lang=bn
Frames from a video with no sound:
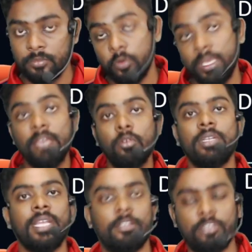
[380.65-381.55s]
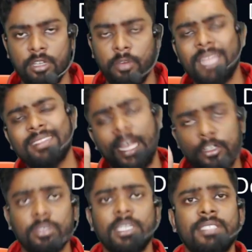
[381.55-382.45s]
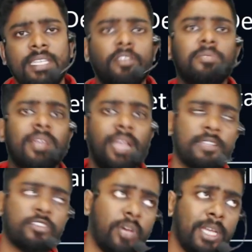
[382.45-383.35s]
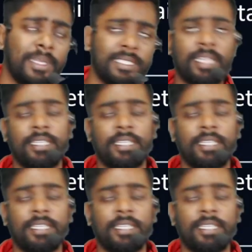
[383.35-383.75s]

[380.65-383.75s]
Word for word: তো এইগুলো নিয়ে আলোচনা হবে আর তার সঙ্গে যেরকম ক্লাস হয় বা যা